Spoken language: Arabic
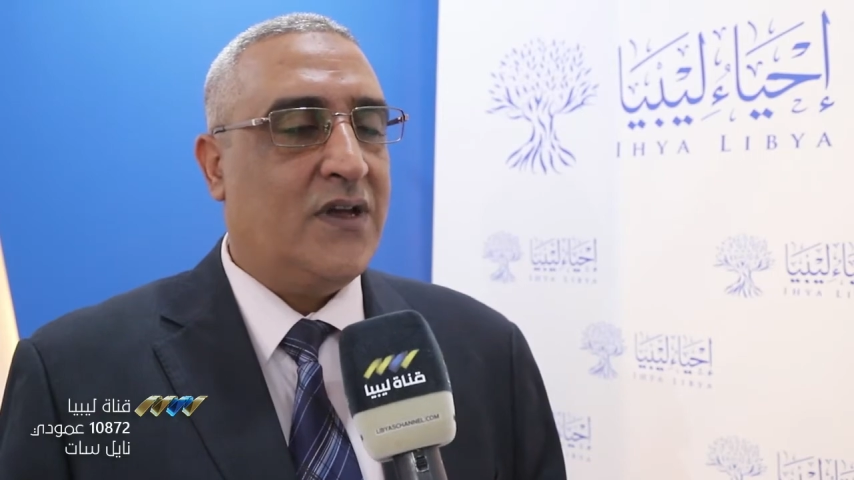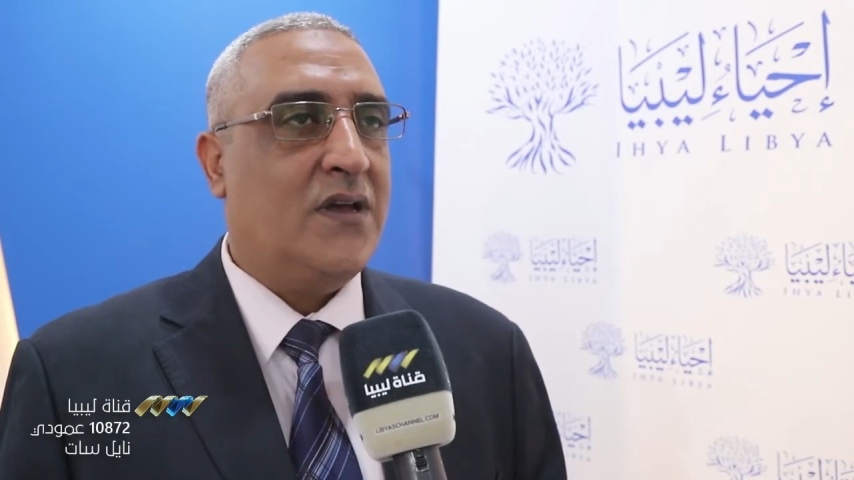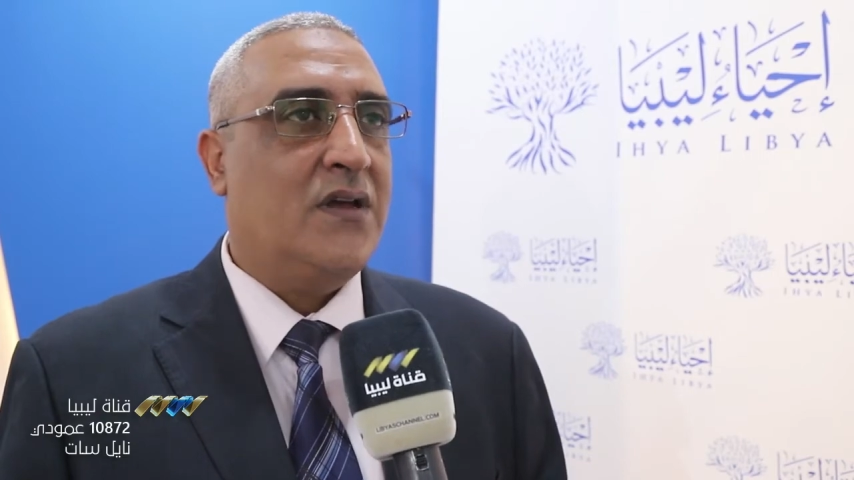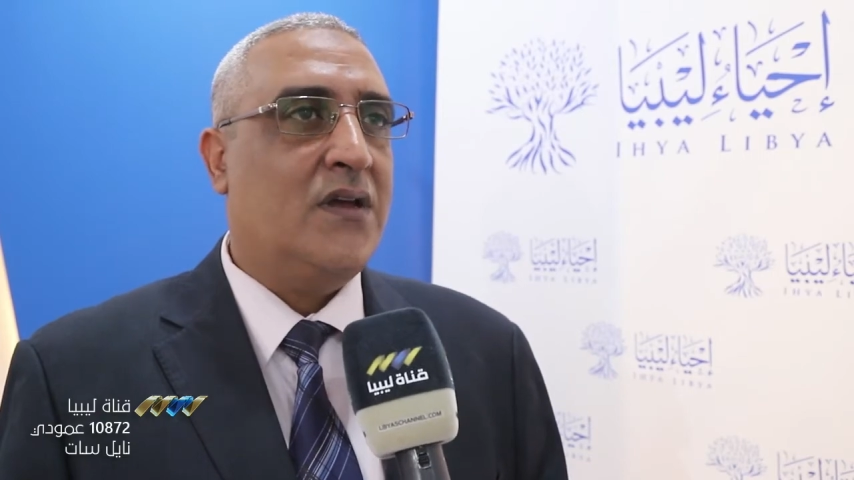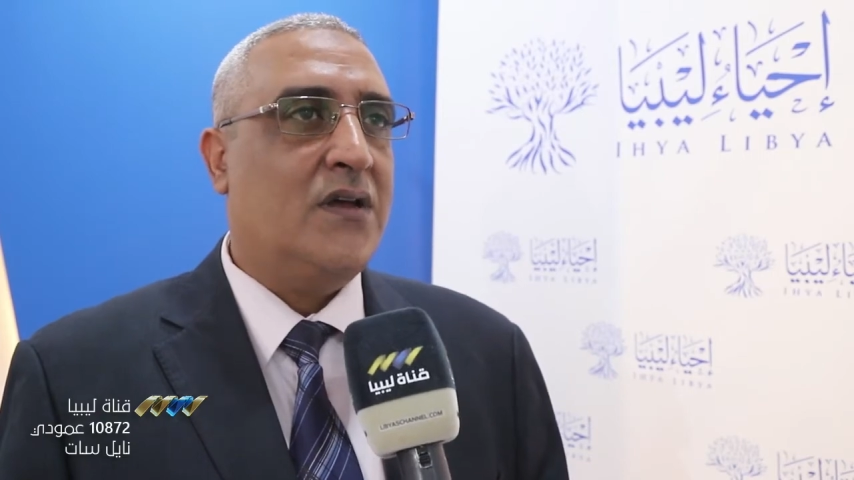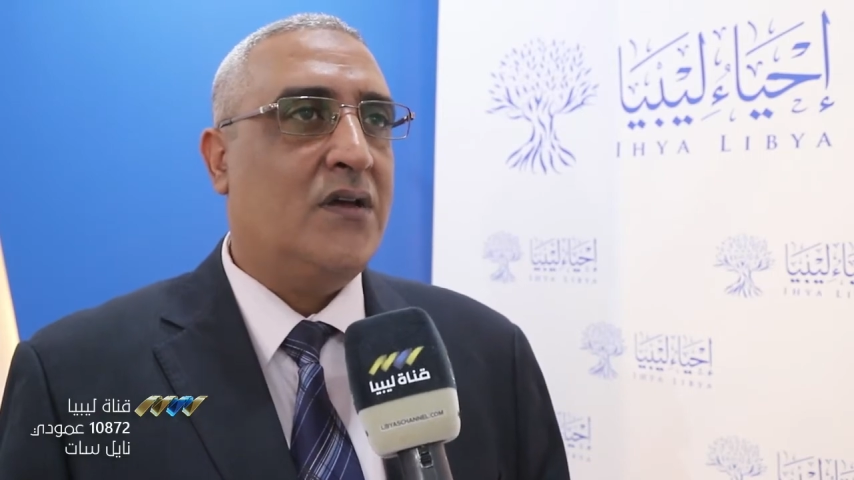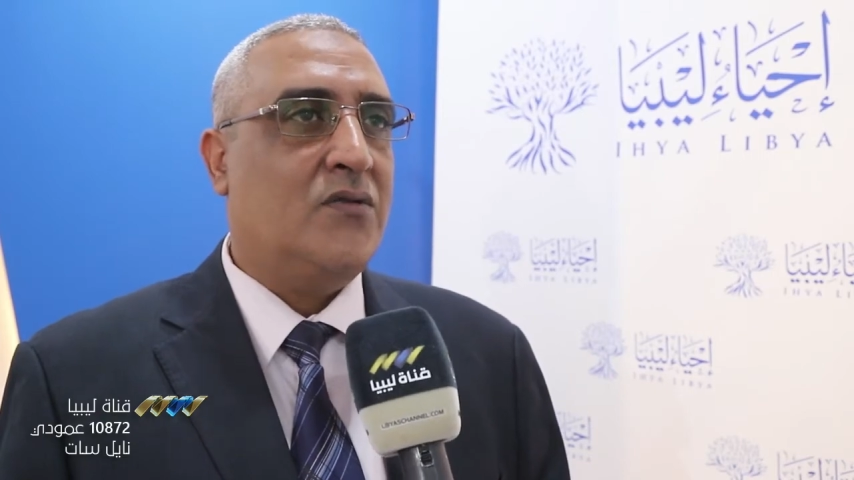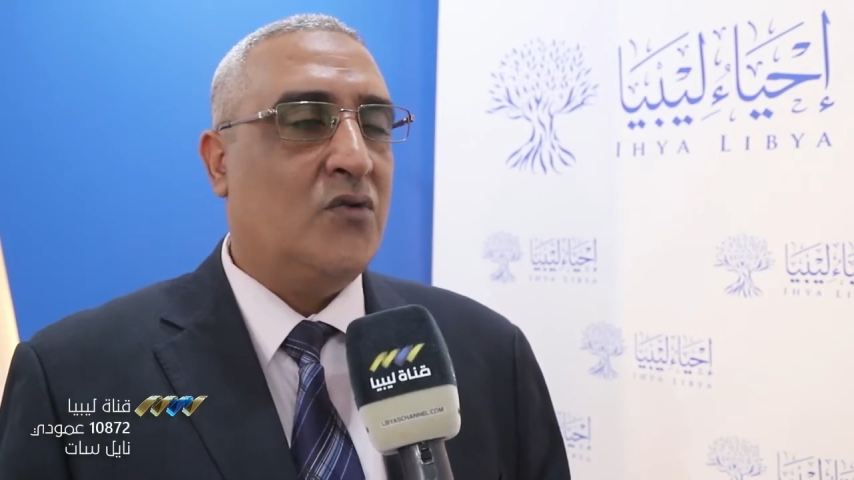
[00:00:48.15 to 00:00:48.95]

آه،